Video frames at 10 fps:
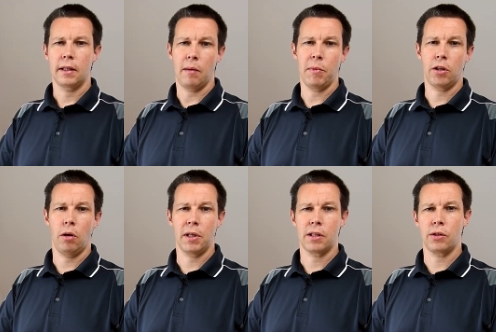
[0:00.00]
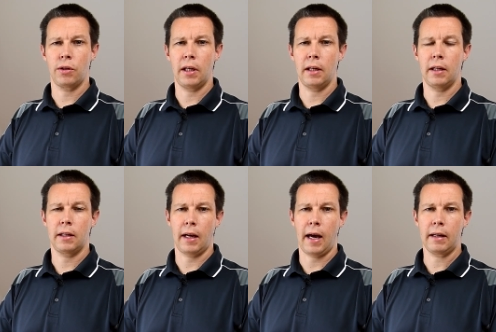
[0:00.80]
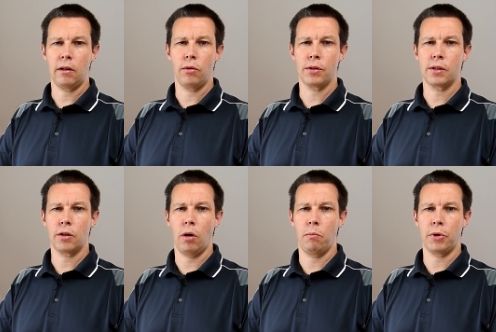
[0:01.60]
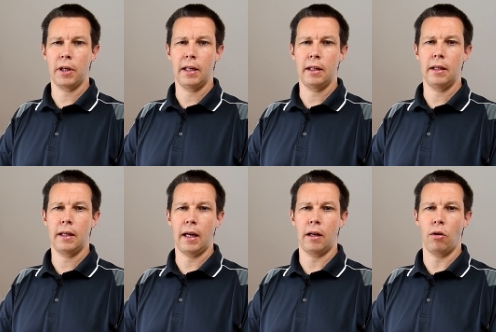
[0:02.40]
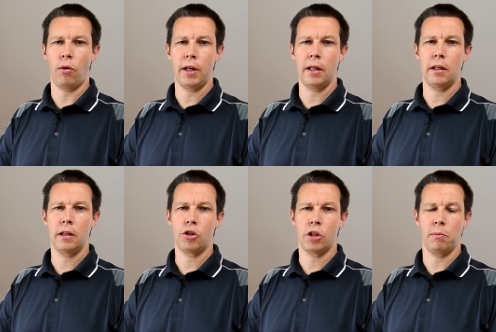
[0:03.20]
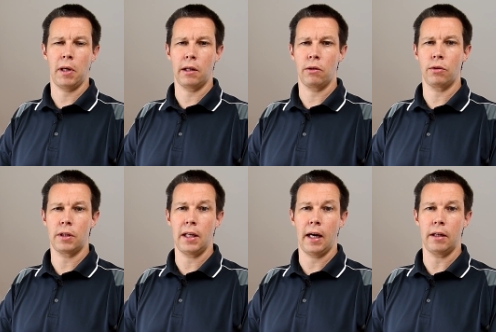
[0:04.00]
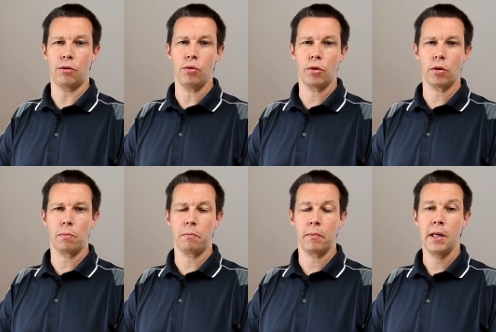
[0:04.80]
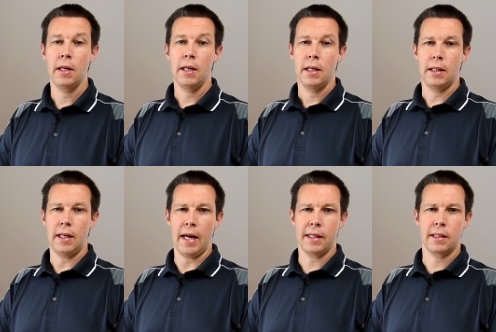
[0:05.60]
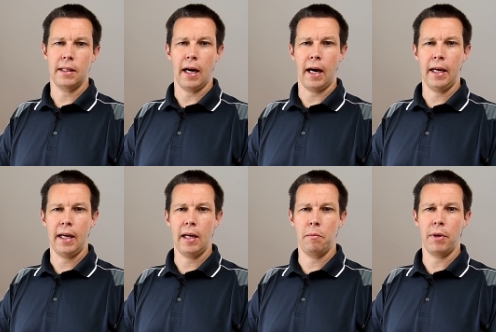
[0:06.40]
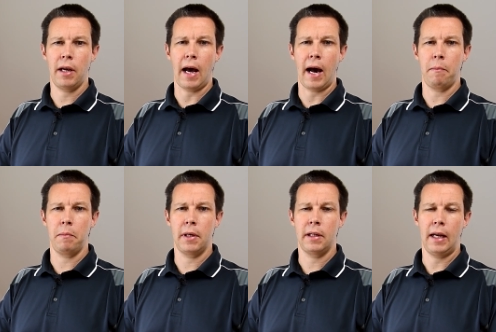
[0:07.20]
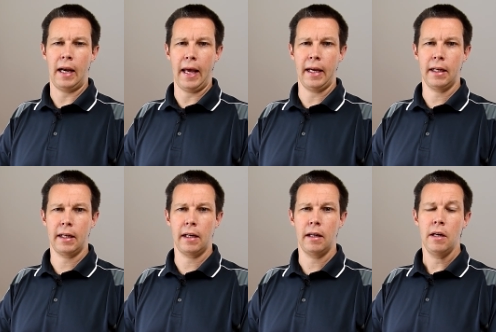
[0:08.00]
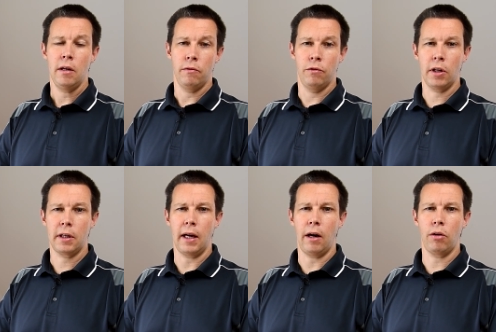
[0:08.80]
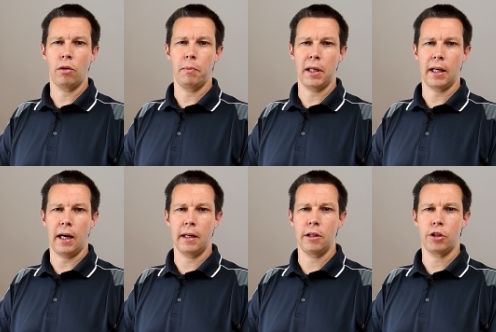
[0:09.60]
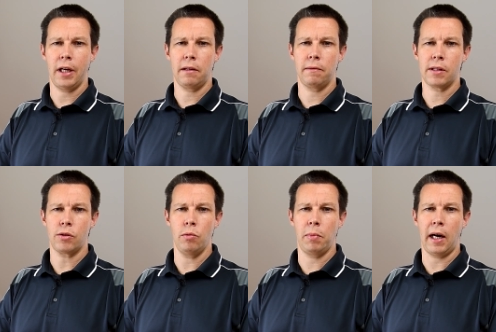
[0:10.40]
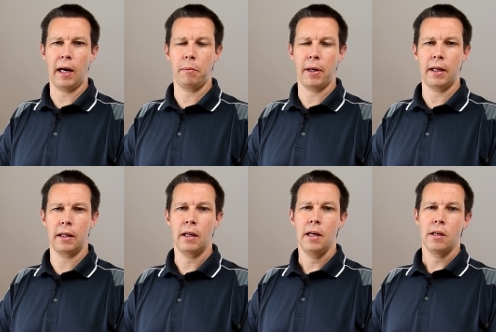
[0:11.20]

Damit komme ich zu den drahtlosen Komponenten der neuen Shimano Di2-Gruppen. Die SDI-Hebel am Lenker wurden auch mechanisch etwas überarbeitet.